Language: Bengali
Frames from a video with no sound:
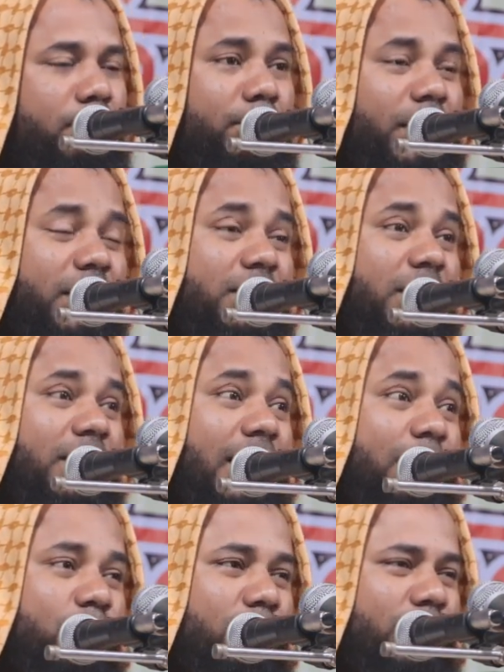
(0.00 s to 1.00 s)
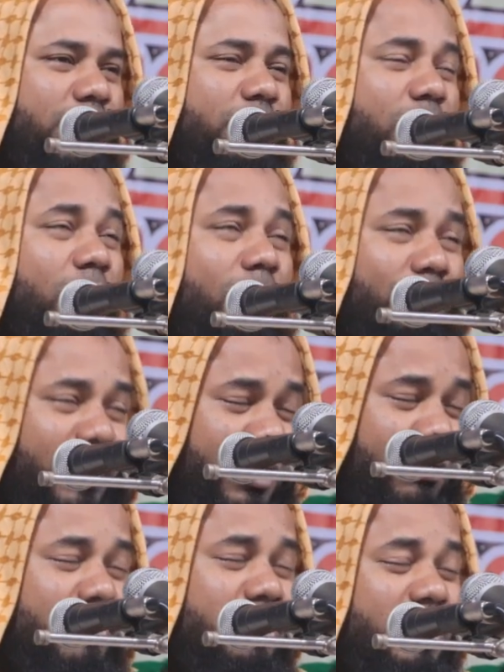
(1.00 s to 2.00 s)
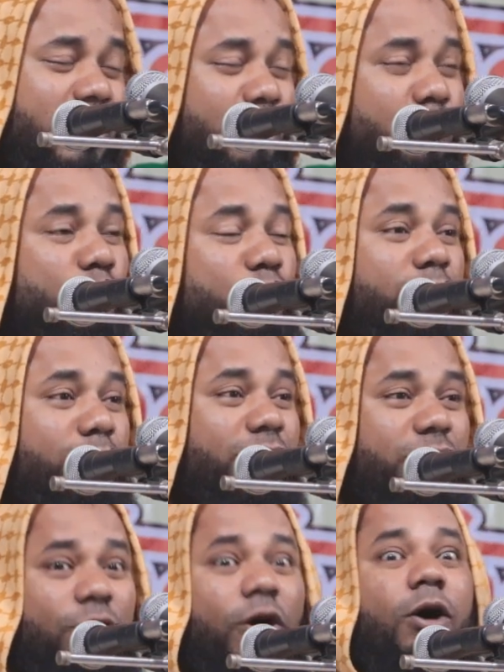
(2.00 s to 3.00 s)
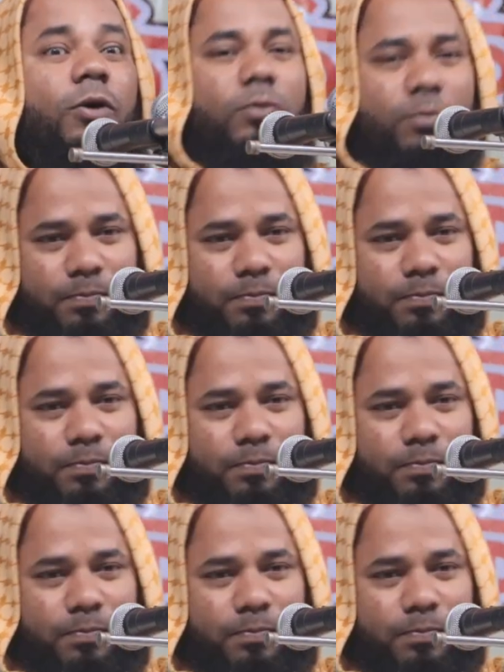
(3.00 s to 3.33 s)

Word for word: মেয়েটাকে আদর বেশি করো মেয়ে হইছে খুশি বেশি হও